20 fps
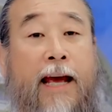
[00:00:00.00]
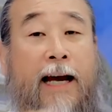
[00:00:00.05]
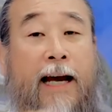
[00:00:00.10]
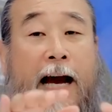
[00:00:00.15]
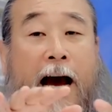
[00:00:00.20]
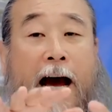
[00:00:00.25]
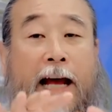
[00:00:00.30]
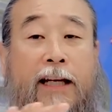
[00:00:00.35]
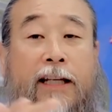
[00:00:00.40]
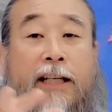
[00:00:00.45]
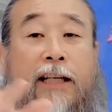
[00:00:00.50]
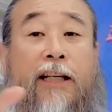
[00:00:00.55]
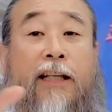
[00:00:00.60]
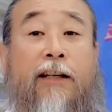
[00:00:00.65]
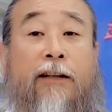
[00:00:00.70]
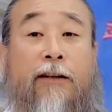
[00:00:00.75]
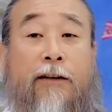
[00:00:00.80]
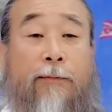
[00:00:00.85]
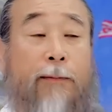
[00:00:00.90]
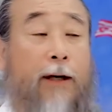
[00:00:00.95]

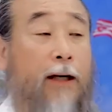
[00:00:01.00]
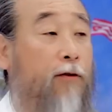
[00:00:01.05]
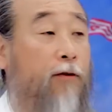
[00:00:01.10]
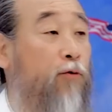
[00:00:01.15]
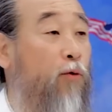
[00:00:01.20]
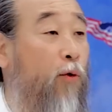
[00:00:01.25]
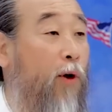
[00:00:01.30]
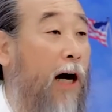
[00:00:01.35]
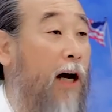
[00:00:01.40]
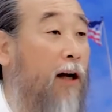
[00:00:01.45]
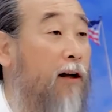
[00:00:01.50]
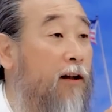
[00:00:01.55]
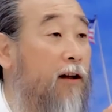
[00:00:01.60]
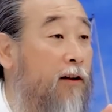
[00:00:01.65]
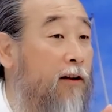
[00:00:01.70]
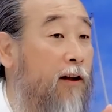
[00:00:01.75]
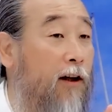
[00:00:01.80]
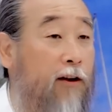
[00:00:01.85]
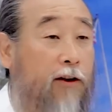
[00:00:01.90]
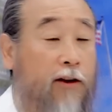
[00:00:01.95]
가르치는 것만 또
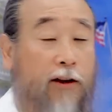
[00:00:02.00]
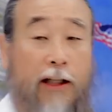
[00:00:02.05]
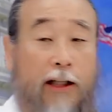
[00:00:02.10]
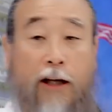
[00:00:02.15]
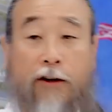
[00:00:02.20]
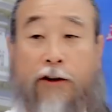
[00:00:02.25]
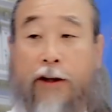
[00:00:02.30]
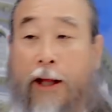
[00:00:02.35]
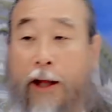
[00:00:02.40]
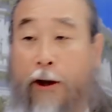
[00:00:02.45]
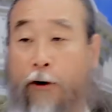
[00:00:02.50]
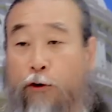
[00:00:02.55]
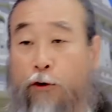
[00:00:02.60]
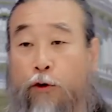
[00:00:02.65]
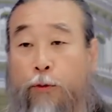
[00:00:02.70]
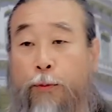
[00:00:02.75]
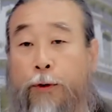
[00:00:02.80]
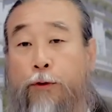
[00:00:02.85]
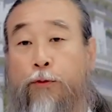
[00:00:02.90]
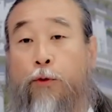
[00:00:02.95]
가르친다니까 나는
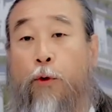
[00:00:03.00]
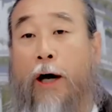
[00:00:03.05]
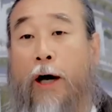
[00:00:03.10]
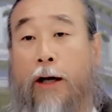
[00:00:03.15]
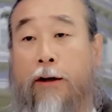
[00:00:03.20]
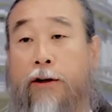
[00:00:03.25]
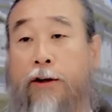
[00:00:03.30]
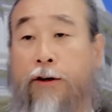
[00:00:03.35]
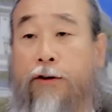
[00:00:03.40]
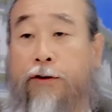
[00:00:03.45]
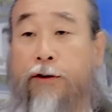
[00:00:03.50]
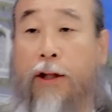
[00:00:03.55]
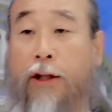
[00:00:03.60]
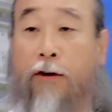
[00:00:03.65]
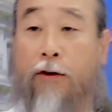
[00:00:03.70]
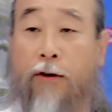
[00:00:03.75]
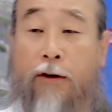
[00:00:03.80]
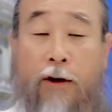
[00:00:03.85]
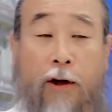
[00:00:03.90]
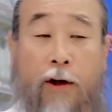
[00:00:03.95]
에어로빅도 가르치는데요.